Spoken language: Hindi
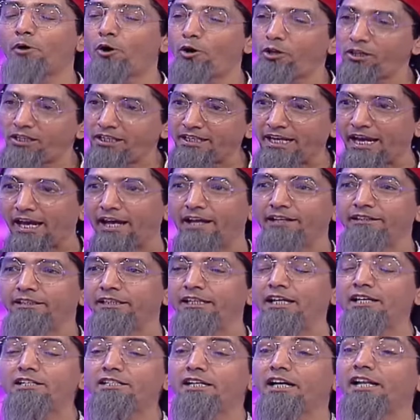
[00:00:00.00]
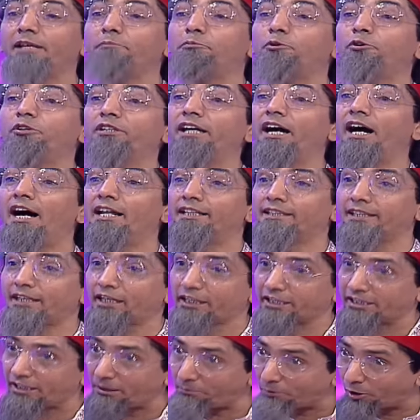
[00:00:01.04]
बोल दी है जिधर तो जड़ी बूटियां हाथ
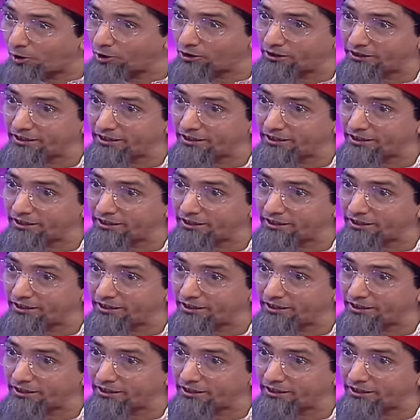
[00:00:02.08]
रखी है बोल